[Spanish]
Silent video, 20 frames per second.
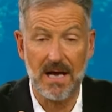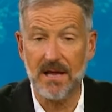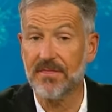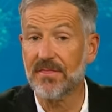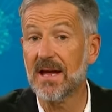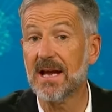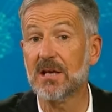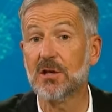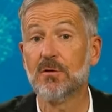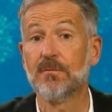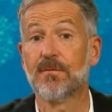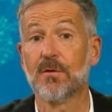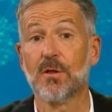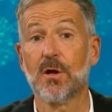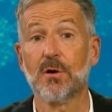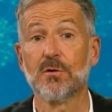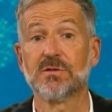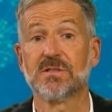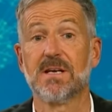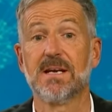y
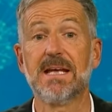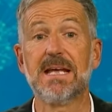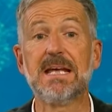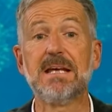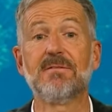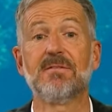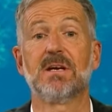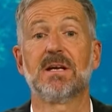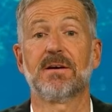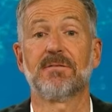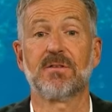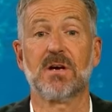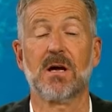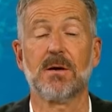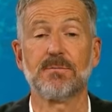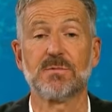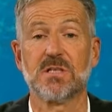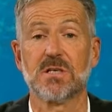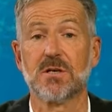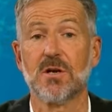agradezco por los que te
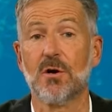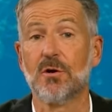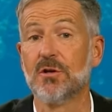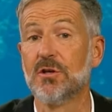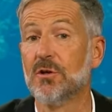conocieron